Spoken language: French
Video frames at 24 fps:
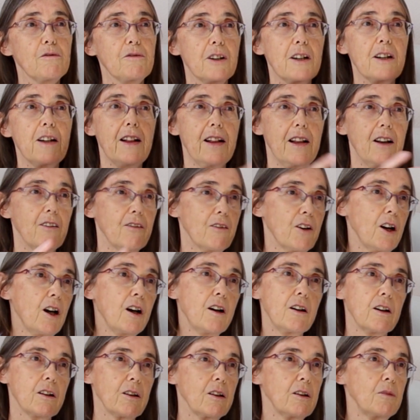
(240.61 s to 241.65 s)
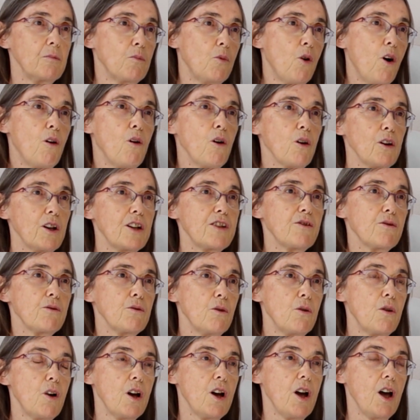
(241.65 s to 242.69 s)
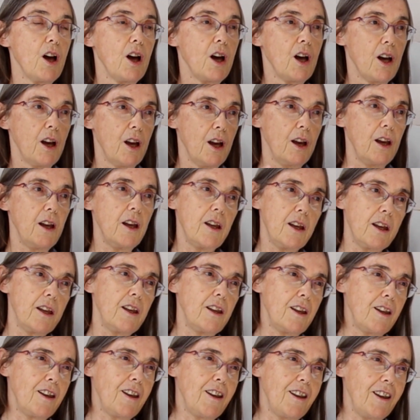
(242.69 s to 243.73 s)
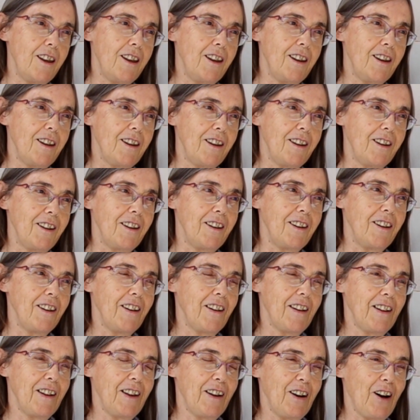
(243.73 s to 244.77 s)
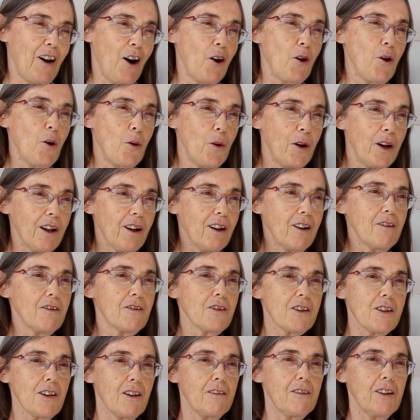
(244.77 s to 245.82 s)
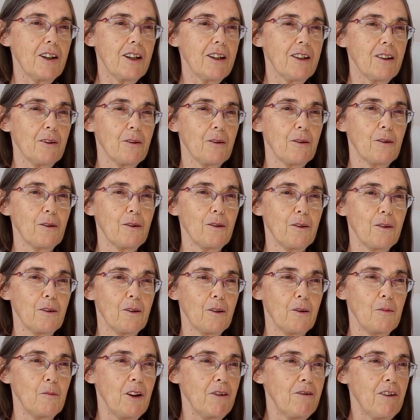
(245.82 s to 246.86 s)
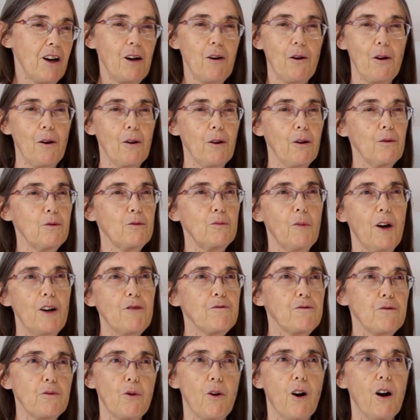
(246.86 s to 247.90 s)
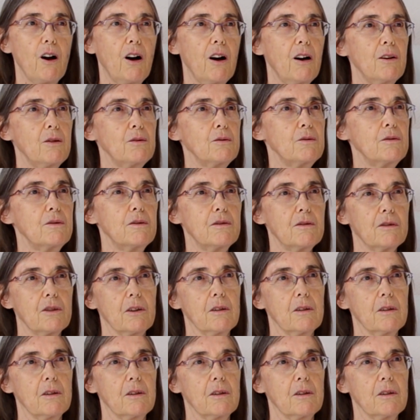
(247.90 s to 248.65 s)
Enfin, voilà, moi en relation et, en cohérence avec euh, mes valeurs ou ma foi. Ou,